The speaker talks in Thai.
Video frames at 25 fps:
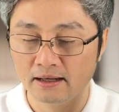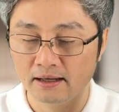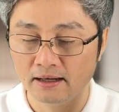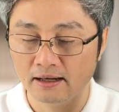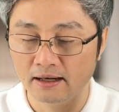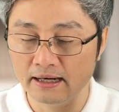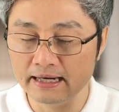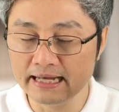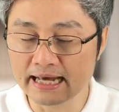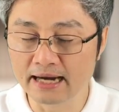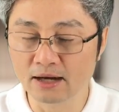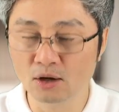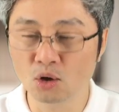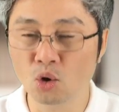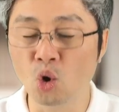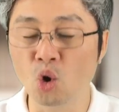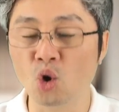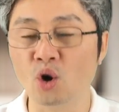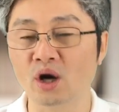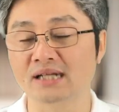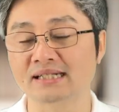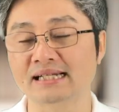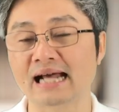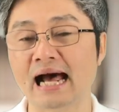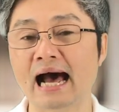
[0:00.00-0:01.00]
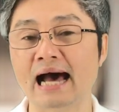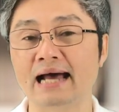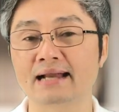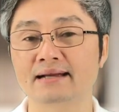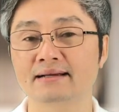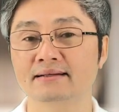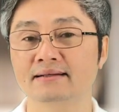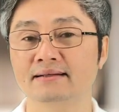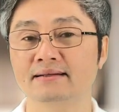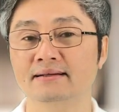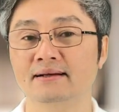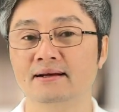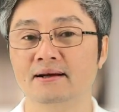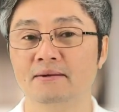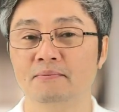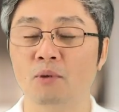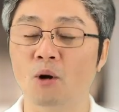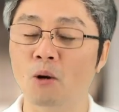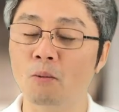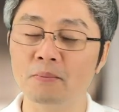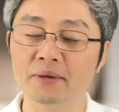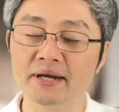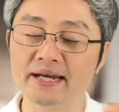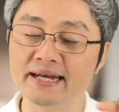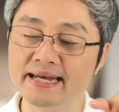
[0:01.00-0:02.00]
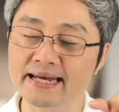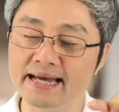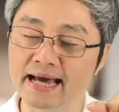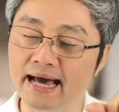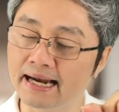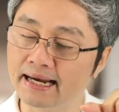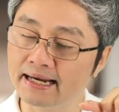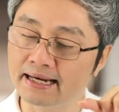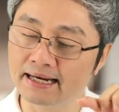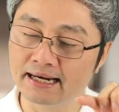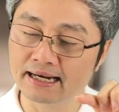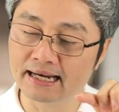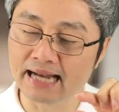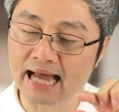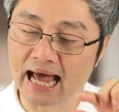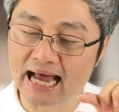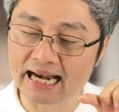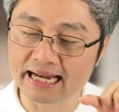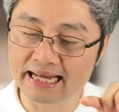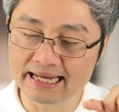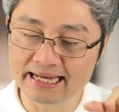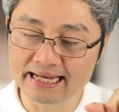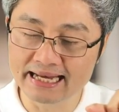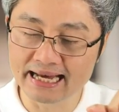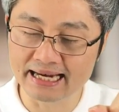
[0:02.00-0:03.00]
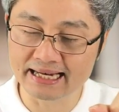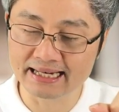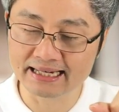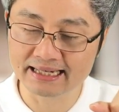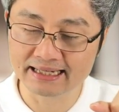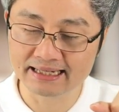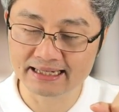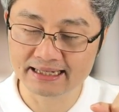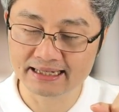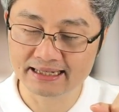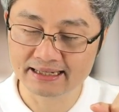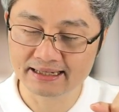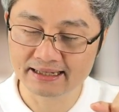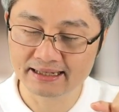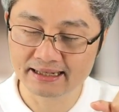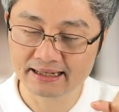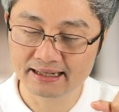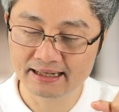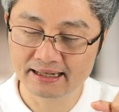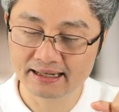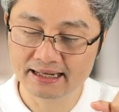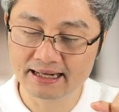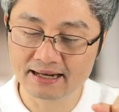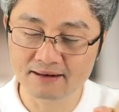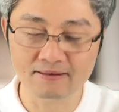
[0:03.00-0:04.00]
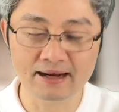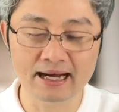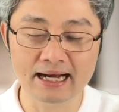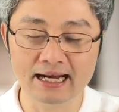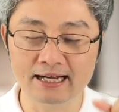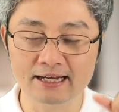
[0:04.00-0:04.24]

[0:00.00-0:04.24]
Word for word: เรียนรู้โหราศาสตร์ ผมเขียนรายละเอียด เรียกว่า